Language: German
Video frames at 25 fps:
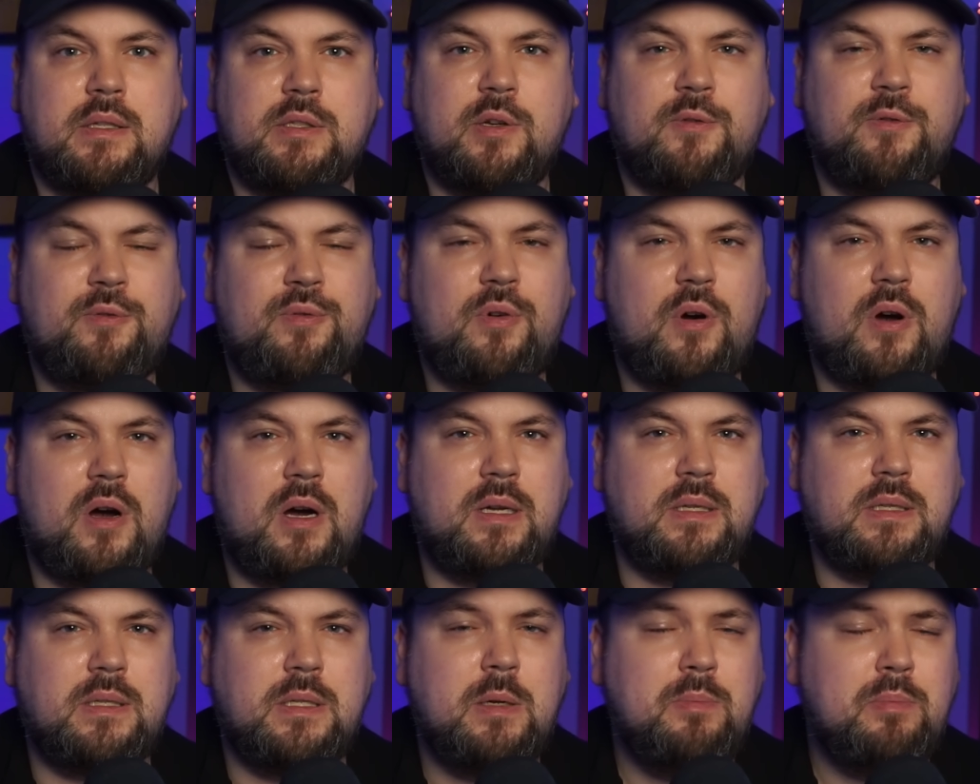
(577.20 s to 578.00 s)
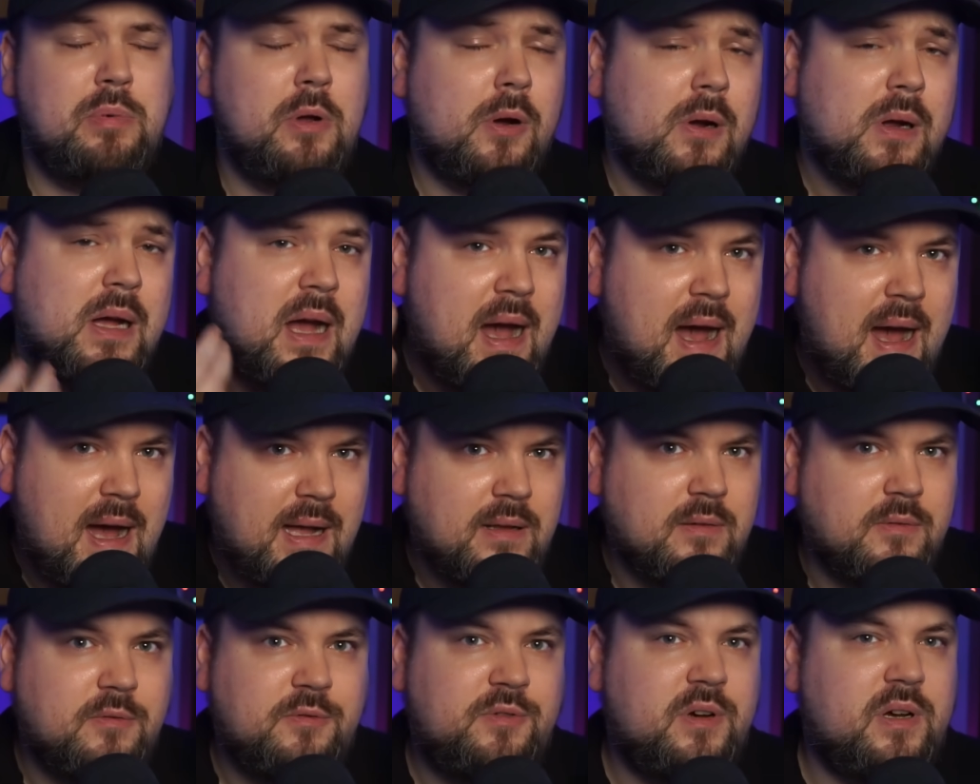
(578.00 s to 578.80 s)
sofort die
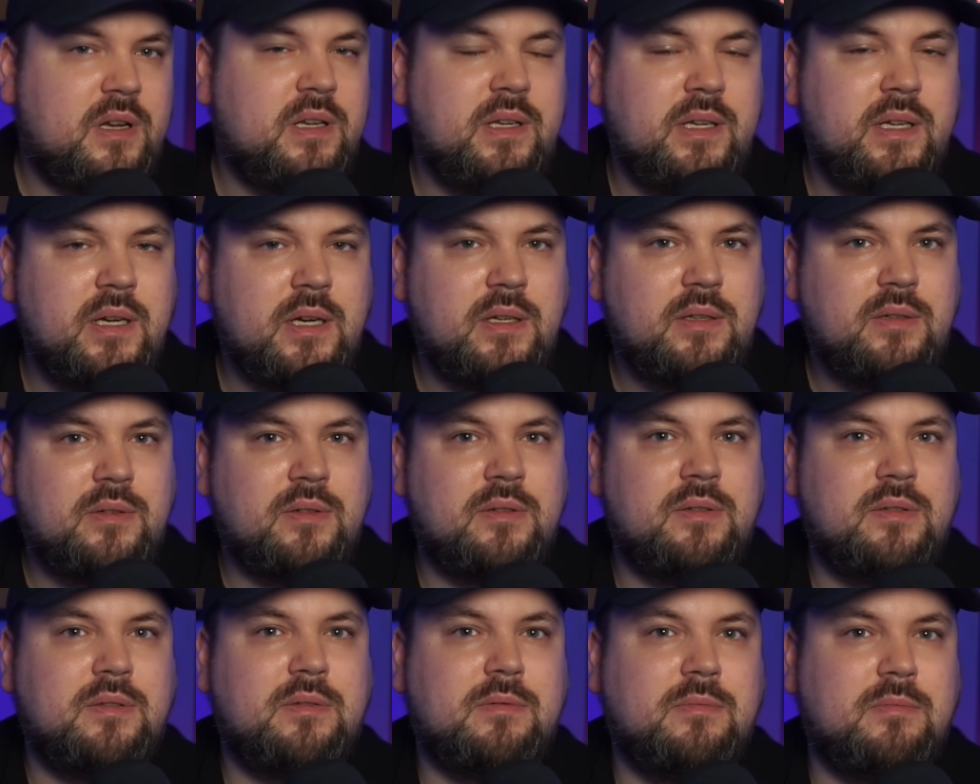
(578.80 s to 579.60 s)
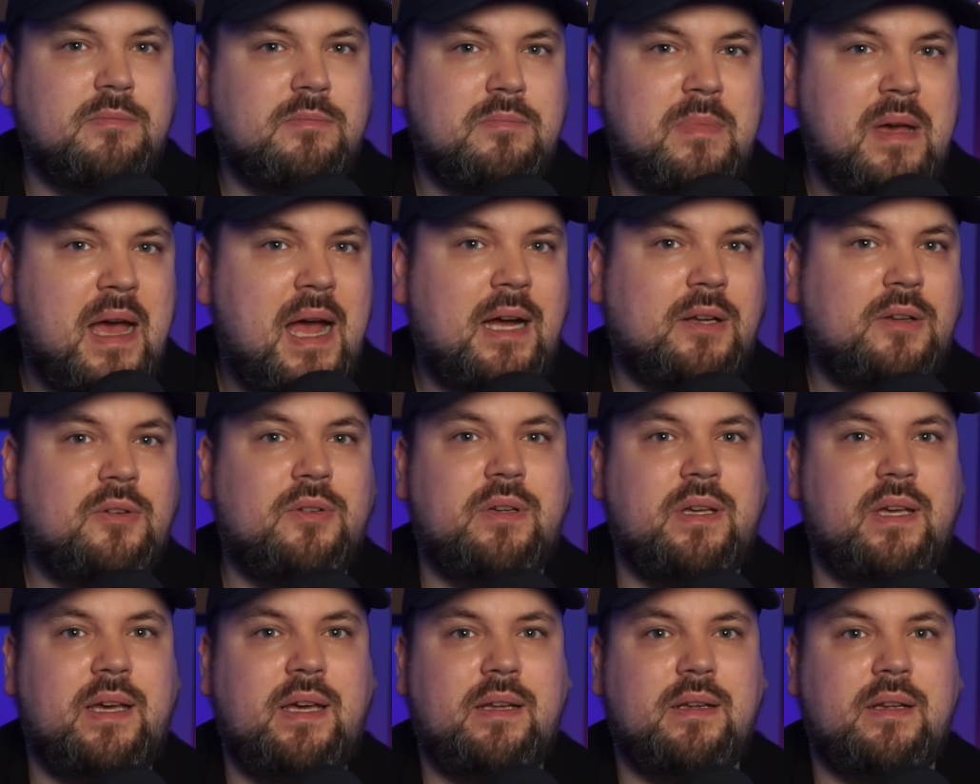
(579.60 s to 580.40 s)
Blockaden verliert und merkt,
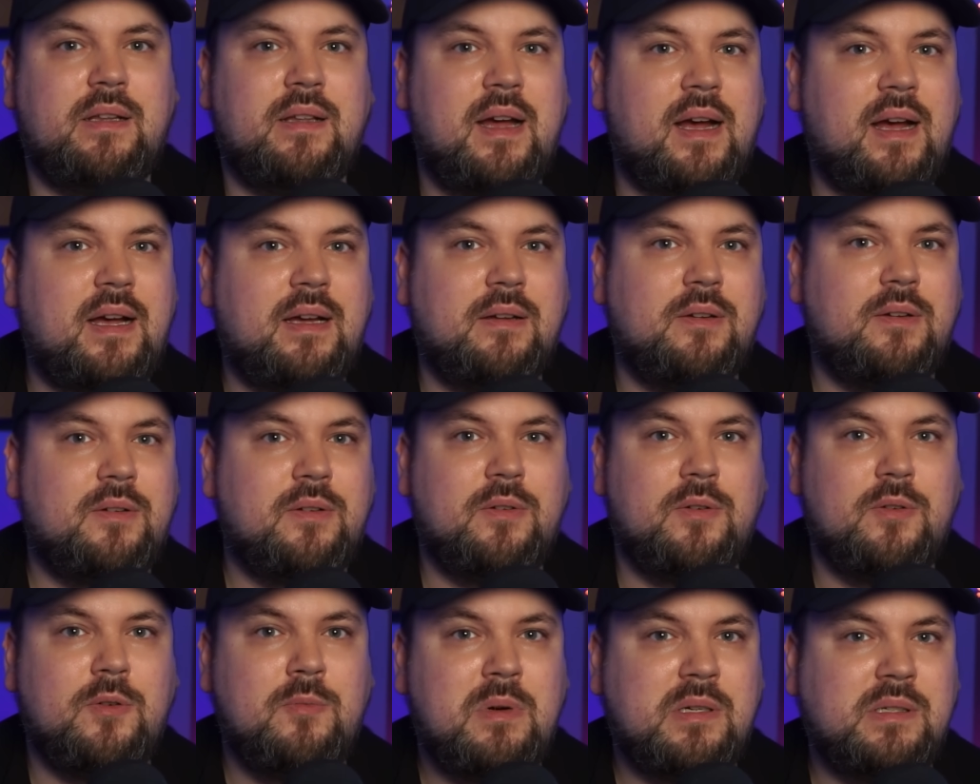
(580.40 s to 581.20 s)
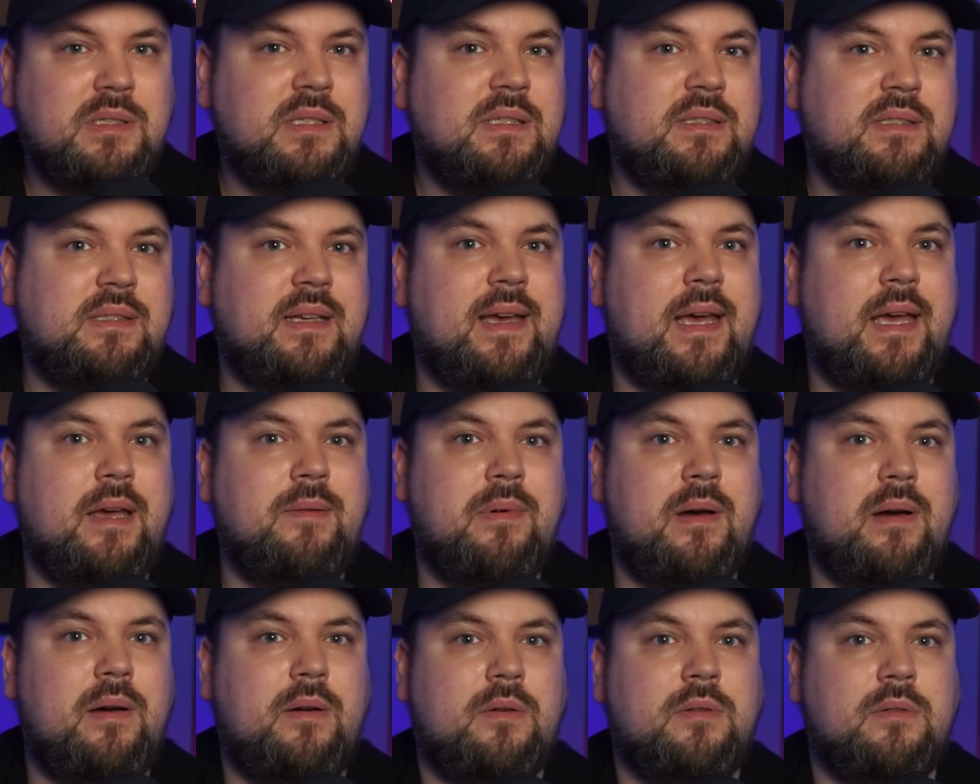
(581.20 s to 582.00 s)
okay, die lachen über sich
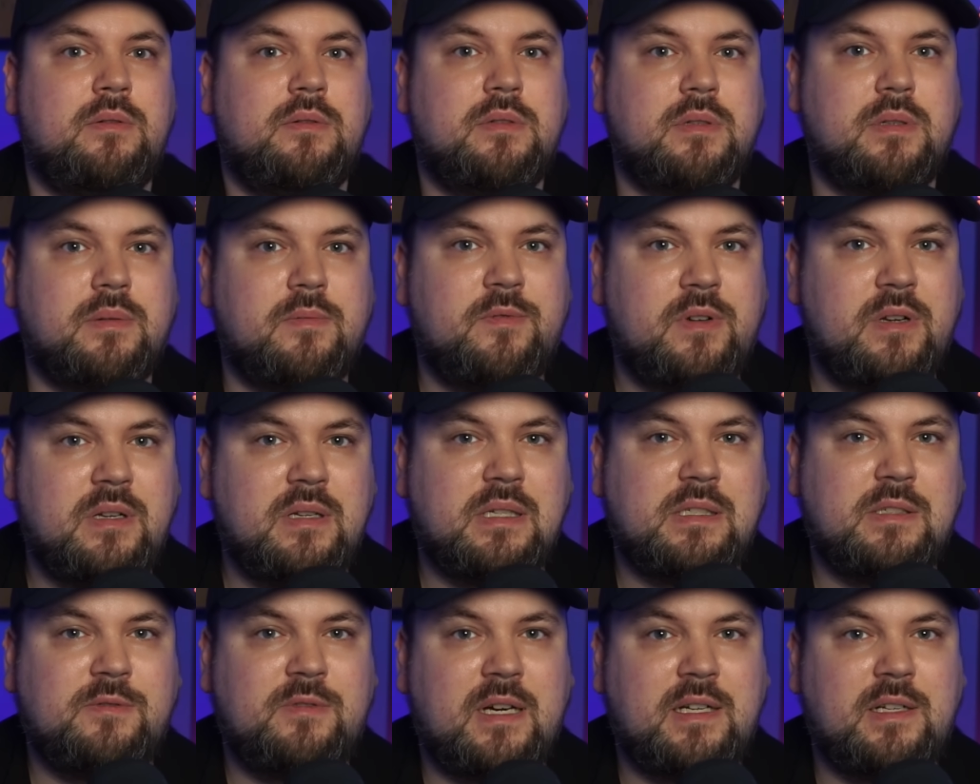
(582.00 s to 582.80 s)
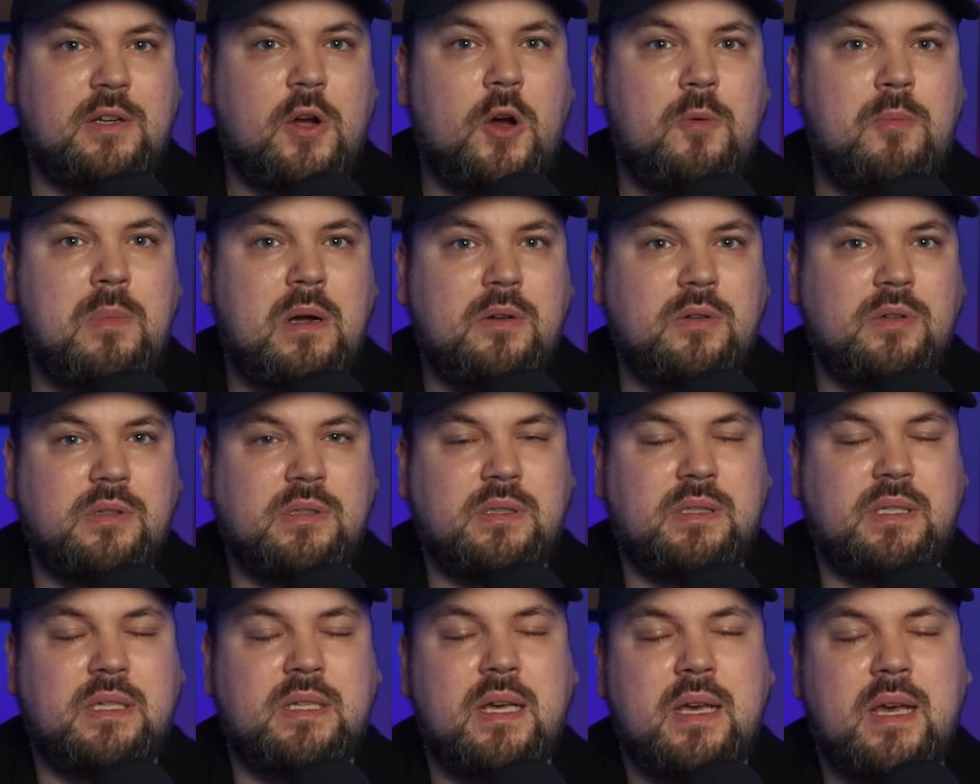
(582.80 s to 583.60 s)
selber und finden das vielleicht auch mal
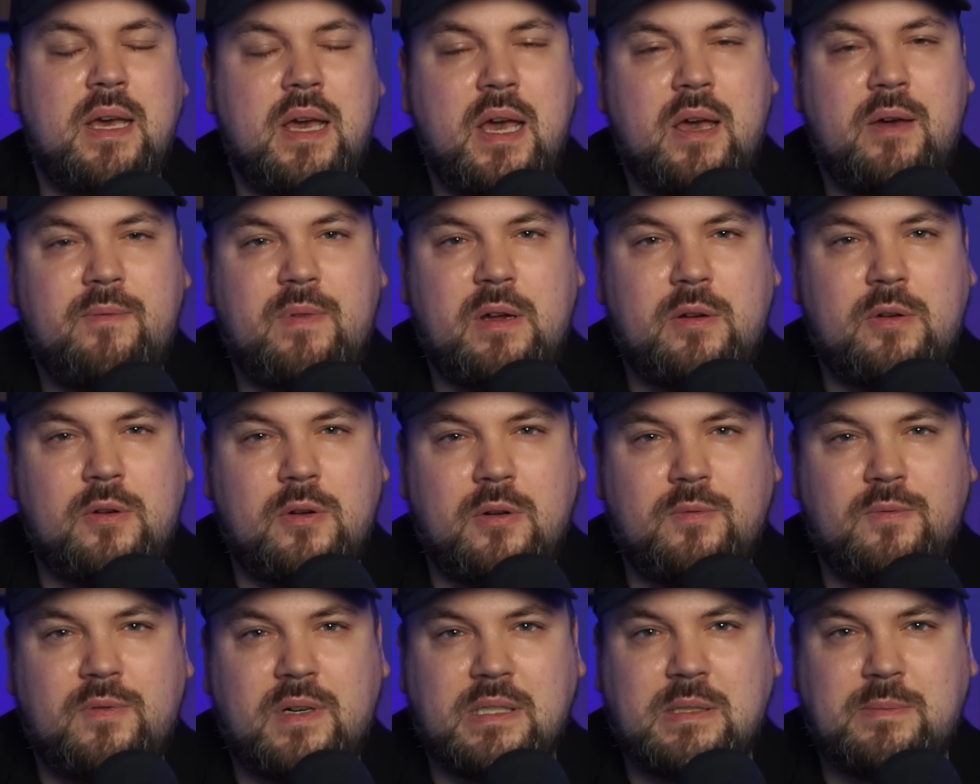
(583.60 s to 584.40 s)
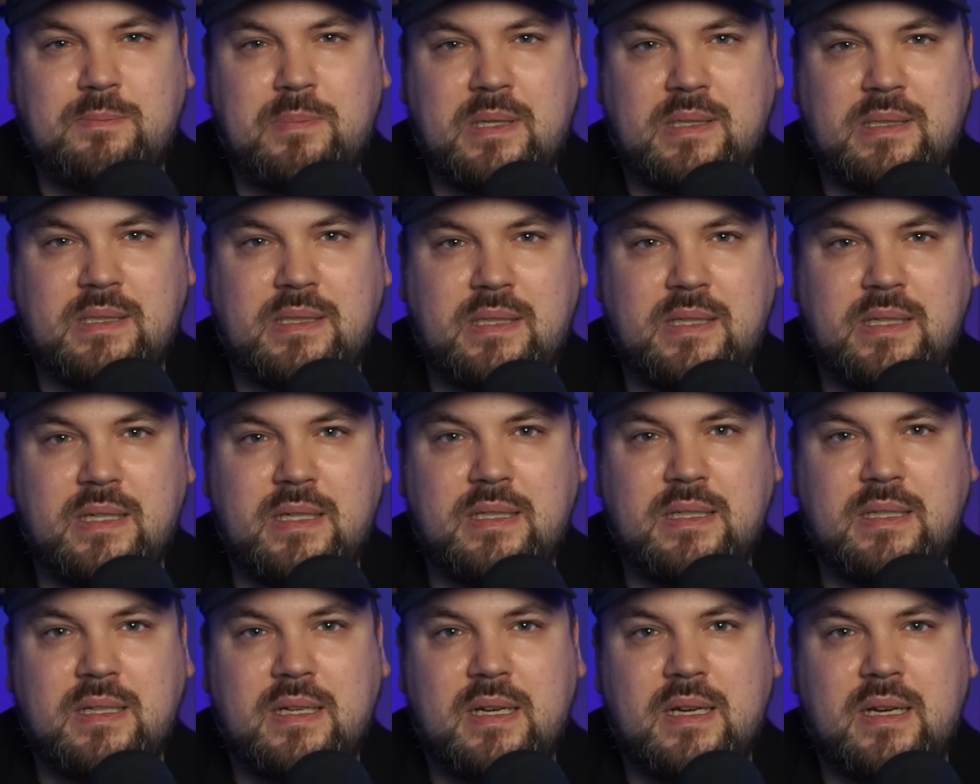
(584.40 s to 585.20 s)
lustig, wenn irgendwas
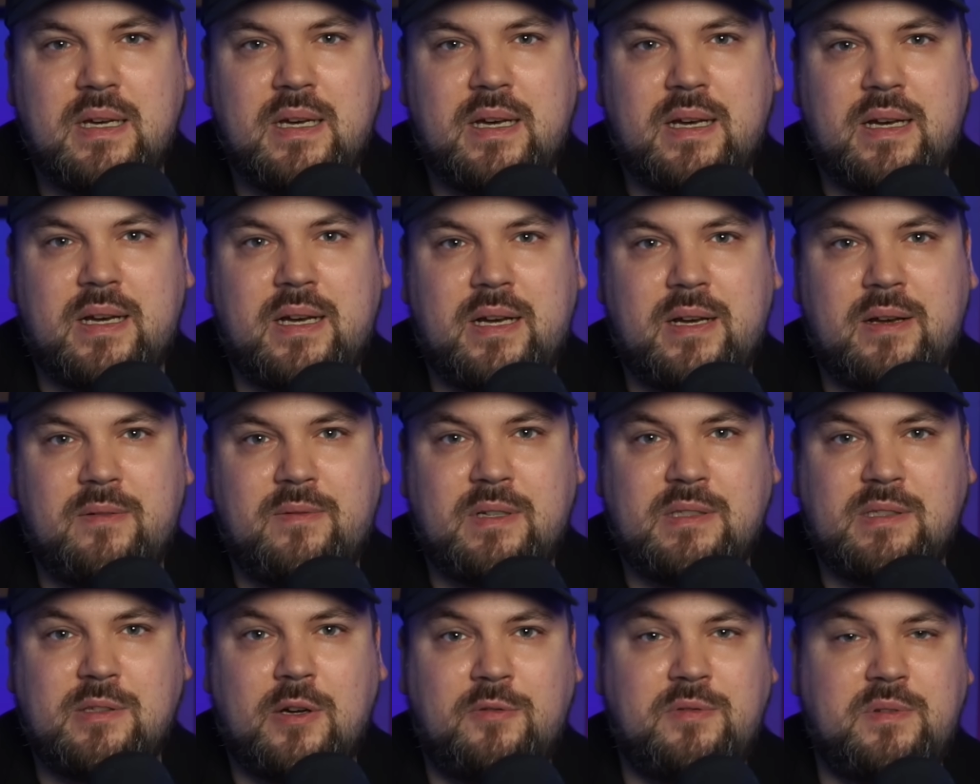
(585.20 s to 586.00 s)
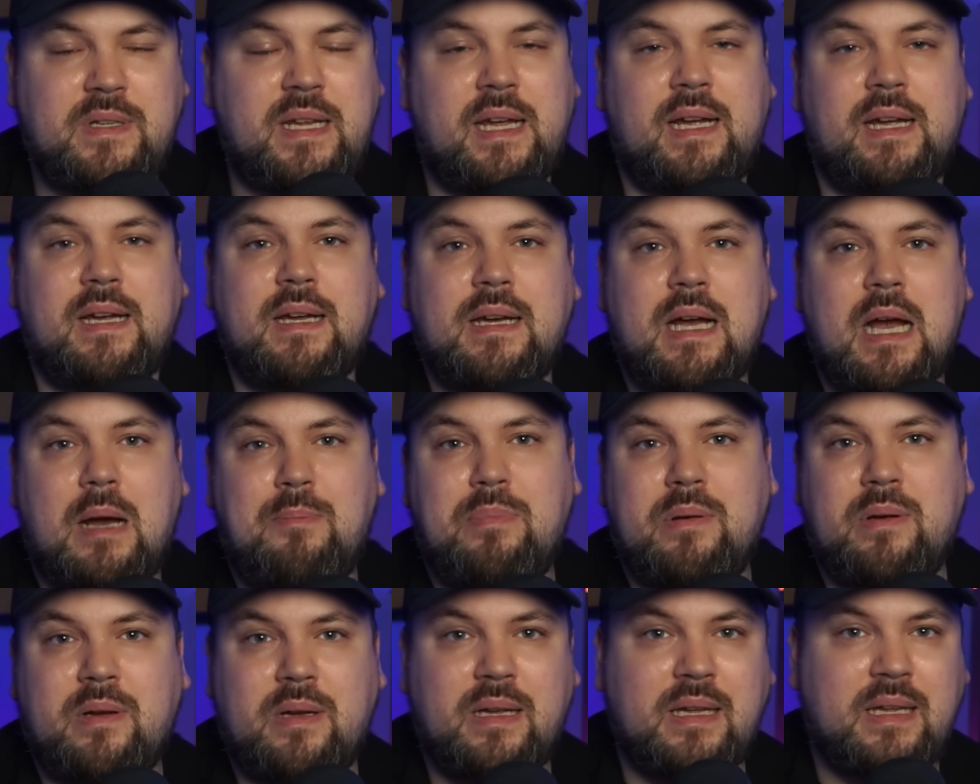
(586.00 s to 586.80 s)
passiert, äh, was auf deren
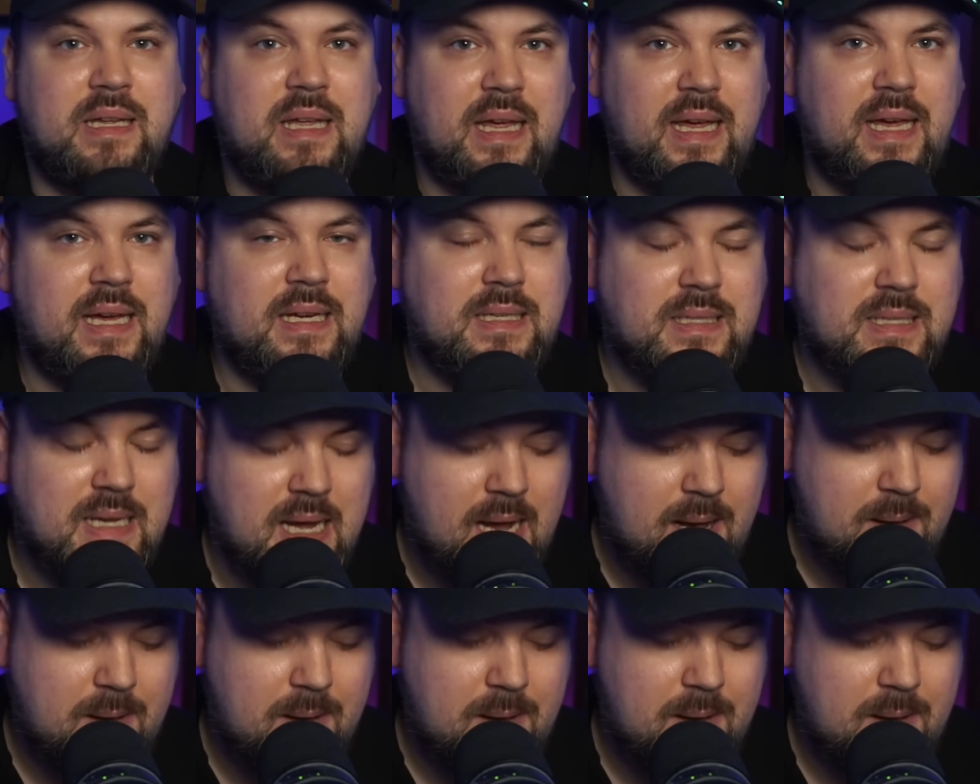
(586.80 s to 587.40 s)
Kappe geht,